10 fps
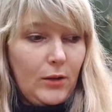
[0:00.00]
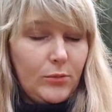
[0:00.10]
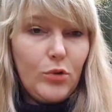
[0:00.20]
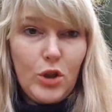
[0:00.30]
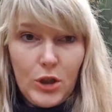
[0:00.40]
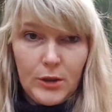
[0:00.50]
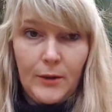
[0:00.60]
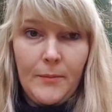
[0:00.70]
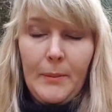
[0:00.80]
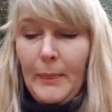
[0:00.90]
мужчина.
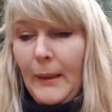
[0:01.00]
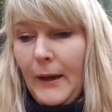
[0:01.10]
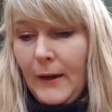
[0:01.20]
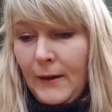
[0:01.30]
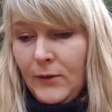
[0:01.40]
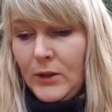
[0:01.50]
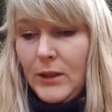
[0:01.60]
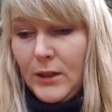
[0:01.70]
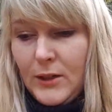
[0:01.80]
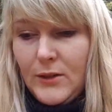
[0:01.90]
А в
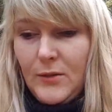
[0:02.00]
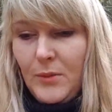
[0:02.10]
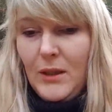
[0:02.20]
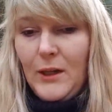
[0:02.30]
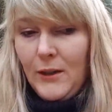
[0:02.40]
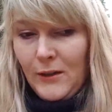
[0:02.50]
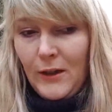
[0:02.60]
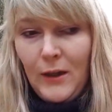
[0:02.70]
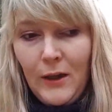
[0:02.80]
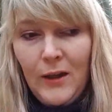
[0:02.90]
этот раз заменяла,
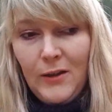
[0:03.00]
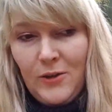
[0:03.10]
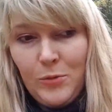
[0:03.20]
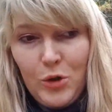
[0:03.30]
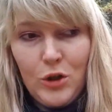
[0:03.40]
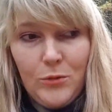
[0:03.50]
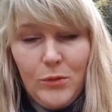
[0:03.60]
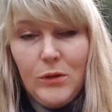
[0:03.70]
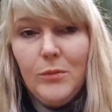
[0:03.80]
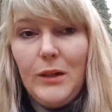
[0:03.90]
мужчина
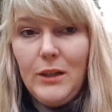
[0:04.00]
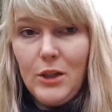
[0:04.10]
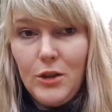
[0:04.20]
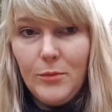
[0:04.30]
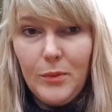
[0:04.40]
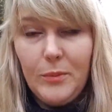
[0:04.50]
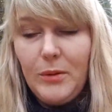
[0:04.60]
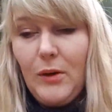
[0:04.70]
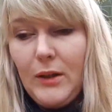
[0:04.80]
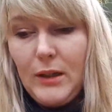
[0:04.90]
был на больничном
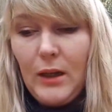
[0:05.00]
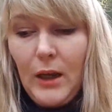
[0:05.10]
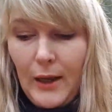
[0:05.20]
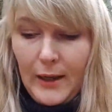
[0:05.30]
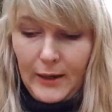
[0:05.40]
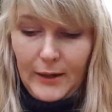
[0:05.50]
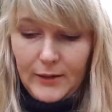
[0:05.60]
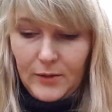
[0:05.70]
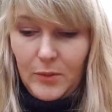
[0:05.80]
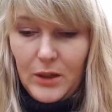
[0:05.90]
преподавателе, и
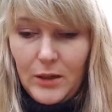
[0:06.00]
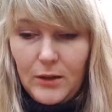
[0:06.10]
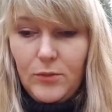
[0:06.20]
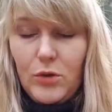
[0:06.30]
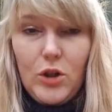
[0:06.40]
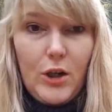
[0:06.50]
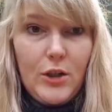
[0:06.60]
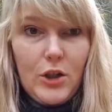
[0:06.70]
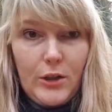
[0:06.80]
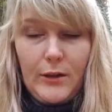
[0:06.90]
заменяла его
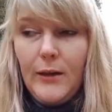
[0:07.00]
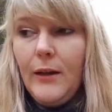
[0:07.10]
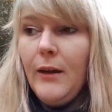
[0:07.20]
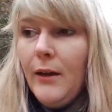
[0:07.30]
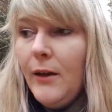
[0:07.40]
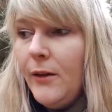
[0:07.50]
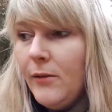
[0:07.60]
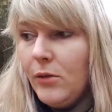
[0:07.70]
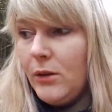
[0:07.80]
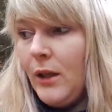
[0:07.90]
женщина.
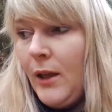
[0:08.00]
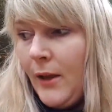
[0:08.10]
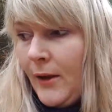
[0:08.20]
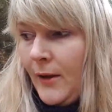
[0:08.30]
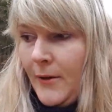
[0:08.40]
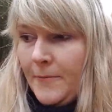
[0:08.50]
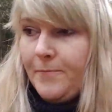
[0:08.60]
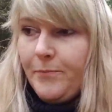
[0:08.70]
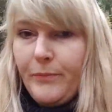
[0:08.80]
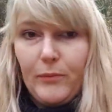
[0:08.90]
Вот.
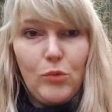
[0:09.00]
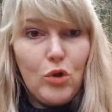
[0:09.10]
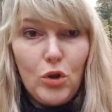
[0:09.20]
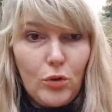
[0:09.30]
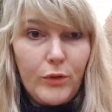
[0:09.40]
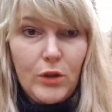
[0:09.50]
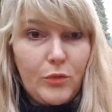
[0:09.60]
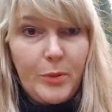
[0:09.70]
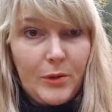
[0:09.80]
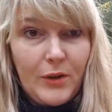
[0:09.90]
Муж ее видел в
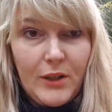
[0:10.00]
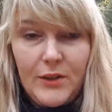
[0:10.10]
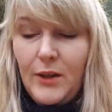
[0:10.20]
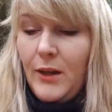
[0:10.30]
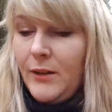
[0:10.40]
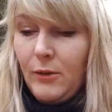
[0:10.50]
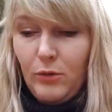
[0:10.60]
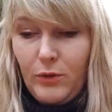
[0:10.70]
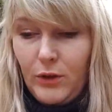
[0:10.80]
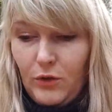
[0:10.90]
первый раз, и она его
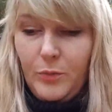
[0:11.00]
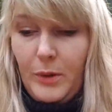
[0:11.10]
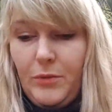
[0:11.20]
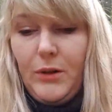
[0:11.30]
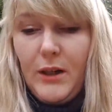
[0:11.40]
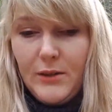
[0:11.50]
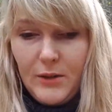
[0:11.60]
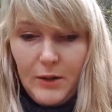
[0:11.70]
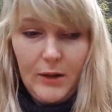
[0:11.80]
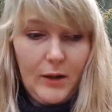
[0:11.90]
видела в первый раз.
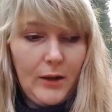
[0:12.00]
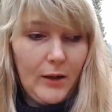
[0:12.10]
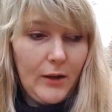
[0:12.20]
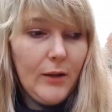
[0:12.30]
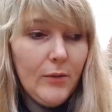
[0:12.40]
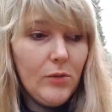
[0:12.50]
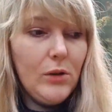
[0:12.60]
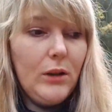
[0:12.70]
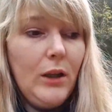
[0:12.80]
Вот.